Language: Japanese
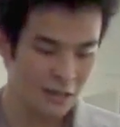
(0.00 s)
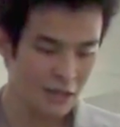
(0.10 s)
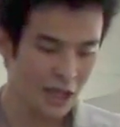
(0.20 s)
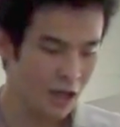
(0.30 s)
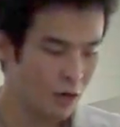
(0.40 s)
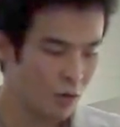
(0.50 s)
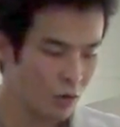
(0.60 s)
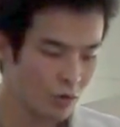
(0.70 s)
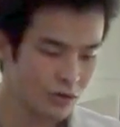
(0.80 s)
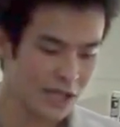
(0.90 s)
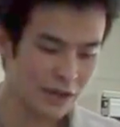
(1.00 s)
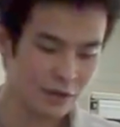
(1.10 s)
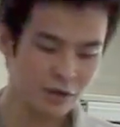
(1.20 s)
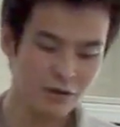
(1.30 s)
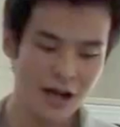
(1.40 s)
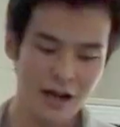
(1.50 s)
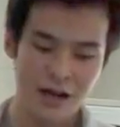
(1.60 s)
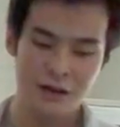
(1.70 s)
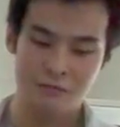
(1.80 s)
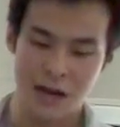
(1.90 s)
で、また、方向性というのは、
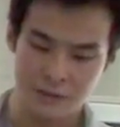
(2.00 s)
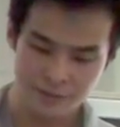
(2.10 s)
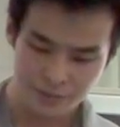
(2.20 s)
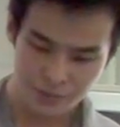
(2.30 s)
ま